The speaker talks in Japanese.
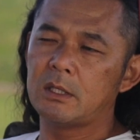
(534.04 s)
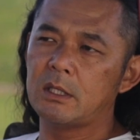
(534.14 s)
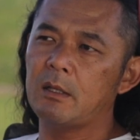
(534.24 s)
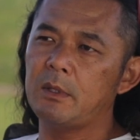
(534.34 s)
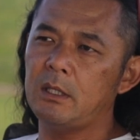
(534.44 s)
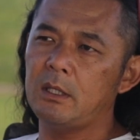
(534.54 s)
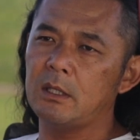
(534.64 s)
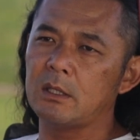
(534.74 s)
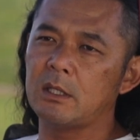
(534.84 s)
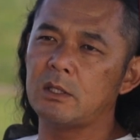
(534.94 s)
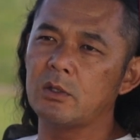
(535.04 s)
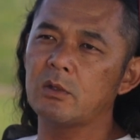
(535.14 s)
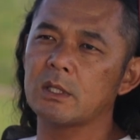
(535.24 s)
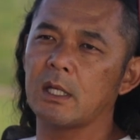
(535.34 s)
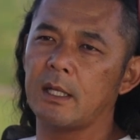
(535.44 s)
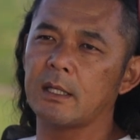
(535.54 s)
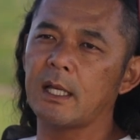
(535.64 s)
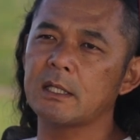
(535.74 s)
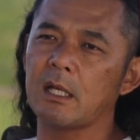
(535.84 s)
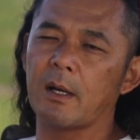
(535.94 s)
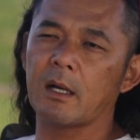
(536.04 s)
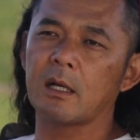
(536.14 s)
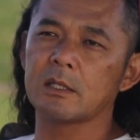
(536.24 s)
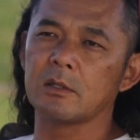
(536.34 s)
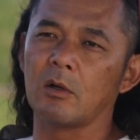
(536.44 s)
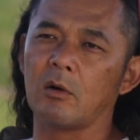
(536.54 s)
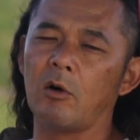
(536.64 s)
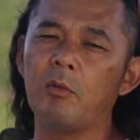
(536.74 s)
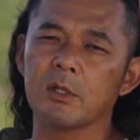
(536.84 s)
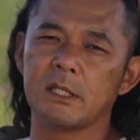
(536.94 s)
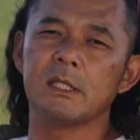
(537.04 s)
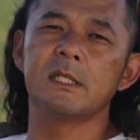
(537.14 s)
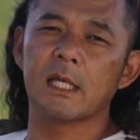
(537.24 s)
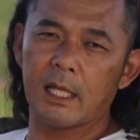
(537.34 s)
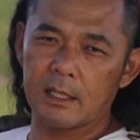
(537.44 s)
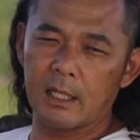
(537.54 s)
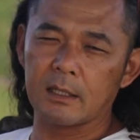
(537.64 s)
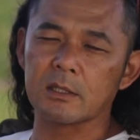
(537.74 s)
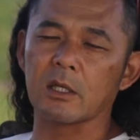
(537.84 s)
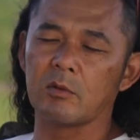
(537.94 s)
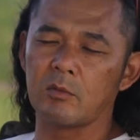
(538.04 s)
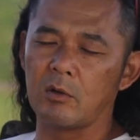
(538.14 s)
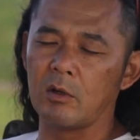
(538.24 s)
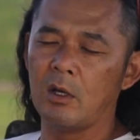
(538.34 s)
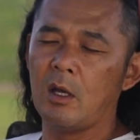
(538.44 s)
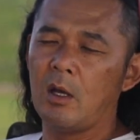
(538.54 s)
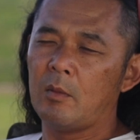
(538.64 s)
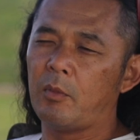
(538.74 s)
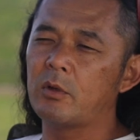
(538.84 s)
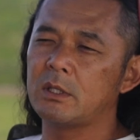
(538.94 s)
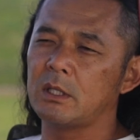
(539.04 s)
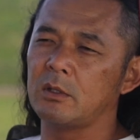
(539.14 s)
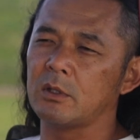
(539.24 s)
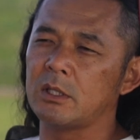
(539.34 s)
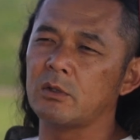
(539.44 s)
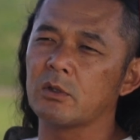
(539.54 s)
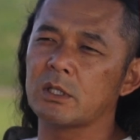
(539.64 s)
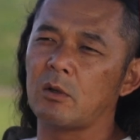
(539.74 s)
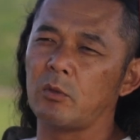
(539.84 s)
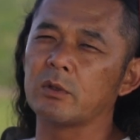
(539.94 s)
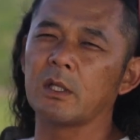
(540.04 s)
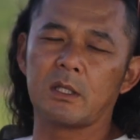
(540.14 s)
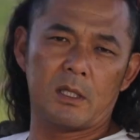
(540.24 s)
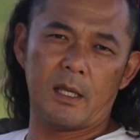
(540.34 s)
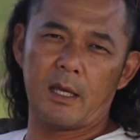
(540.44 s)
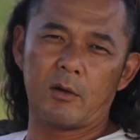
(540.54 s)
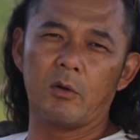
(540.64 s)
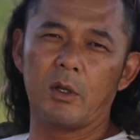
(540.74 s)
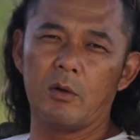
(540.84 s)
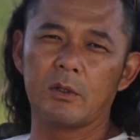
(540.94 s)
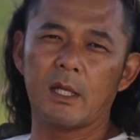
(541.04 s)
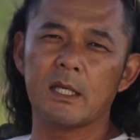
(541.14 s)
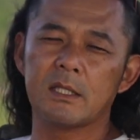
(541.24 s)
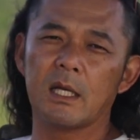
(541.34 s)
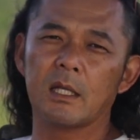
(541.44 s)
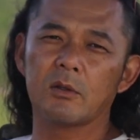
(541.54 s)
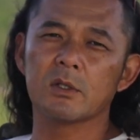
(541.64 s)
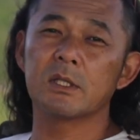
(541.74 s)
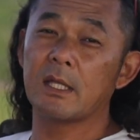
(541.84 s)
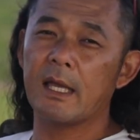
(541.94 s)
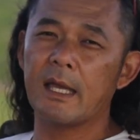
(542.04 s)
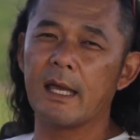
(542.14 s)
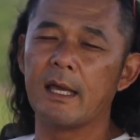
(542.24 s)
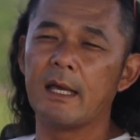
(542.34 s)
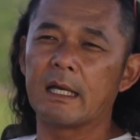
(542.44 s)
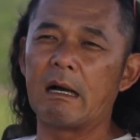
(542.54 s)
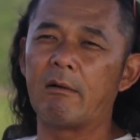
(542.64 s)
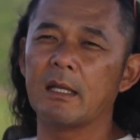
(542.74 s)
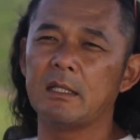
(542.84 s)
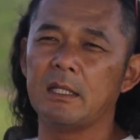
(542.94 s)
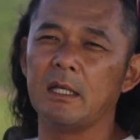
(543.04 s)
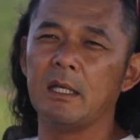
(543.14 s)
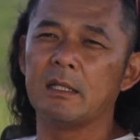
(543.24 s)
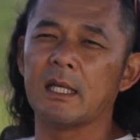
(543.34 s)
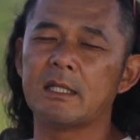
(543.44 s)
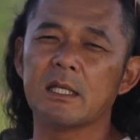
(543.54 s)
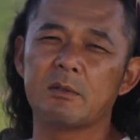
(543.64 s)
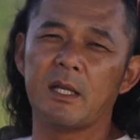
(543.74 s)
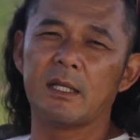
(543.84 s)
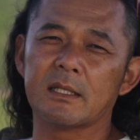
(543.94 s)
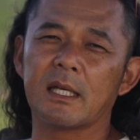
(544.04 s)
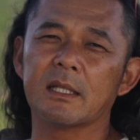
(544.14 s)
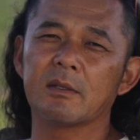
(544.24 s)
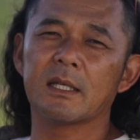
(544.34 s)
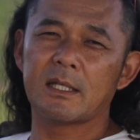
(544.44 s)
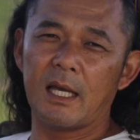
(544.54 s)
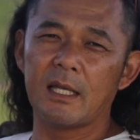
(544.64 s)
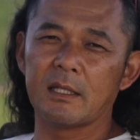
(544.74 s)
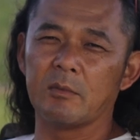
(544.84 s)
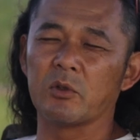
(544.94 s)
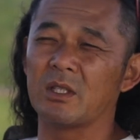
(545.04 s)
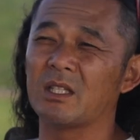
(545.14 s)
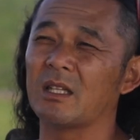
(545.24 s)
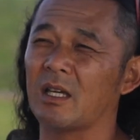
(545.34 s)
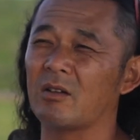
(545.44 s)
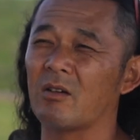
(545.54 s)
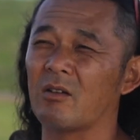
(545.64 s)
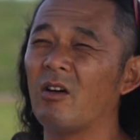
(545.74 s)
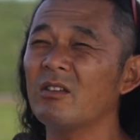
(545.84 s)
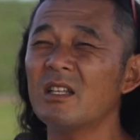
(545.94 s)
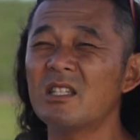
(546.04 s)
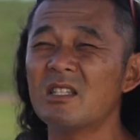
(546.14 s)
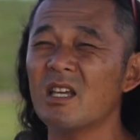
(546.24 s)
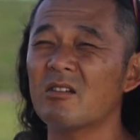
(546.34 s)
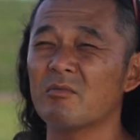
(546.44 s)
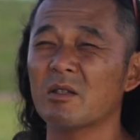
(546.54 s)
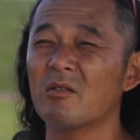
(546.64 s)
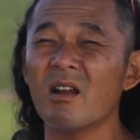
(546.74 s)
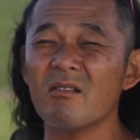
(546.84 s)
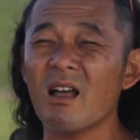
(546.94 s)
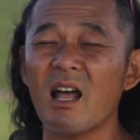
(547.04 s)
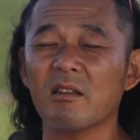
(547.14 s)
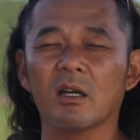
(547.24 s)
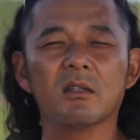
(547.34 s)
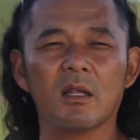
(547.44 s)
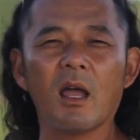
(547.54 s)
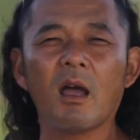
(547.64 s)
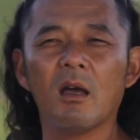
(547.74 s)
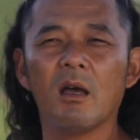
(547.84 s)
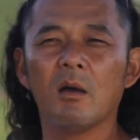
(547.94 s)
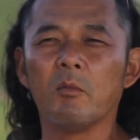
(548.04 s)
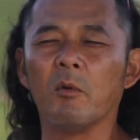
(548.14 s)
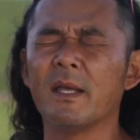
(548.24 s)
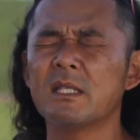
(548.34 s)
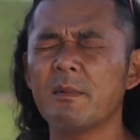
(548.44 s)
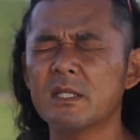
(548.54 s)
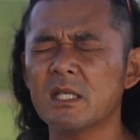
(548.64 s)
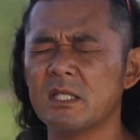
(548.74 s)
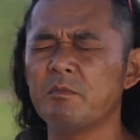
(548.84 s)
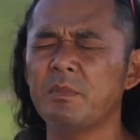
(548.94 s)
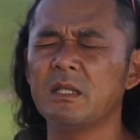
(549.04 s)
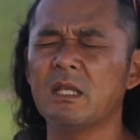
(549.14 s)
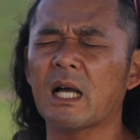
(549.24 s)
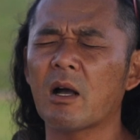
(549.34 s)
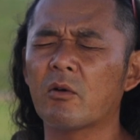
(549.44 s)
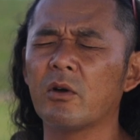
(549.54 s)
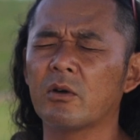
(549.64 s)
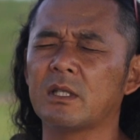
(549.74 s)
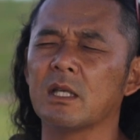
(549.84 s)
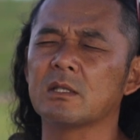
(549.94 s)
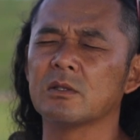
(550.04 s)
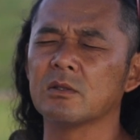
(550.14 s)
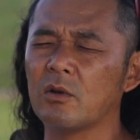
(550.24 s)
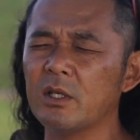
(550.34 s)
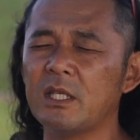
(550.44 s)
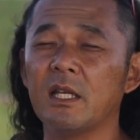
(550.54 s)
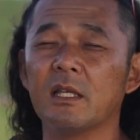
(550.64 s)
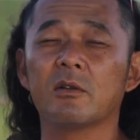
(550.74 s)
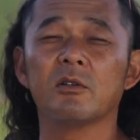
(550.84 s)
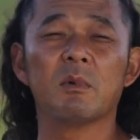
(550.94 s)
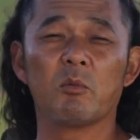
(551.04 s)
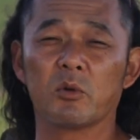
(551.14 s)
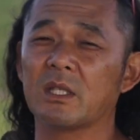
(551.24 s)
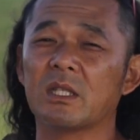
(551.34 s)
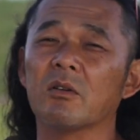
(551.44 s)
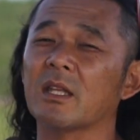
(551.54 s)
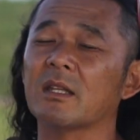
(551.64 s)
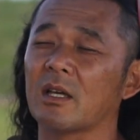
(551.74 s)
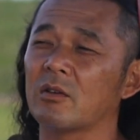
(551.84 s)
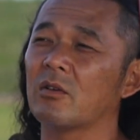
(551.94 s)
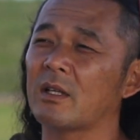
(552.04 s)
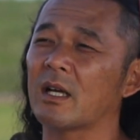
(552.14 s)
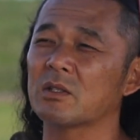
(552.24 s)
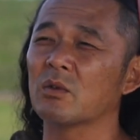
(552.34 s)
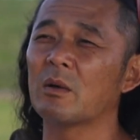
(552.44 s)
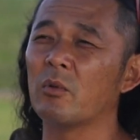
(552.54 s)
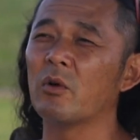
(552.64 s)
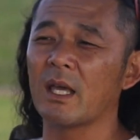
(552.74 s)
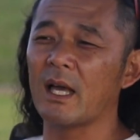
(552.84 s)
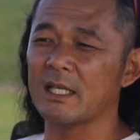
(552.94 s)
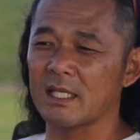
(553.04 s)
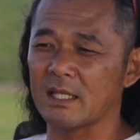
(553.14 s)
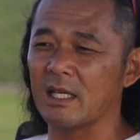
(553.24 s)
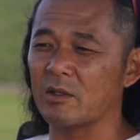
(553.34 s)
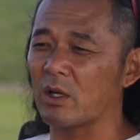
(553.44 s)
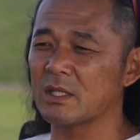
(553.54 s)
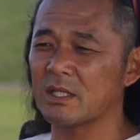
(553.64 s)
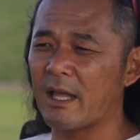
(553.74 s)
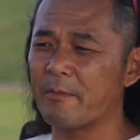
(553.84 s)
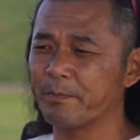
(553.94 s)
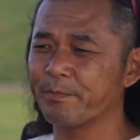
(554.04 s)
ちなみに試乗車で出したばっかしのほぼ新車だったんですけども、ボクシーの試乗車を持ってきて、これを台車として代わりに夏休み使ってくださいなんて持ってきたんだけど、こんなちっちゃい車乗れるかとか言って、もうめちゃめちゃ新品でかっこよくてすっごい綺麗な車持ってきてくれたんだけど、なんかそんな暴言吐いちゃったりとかして、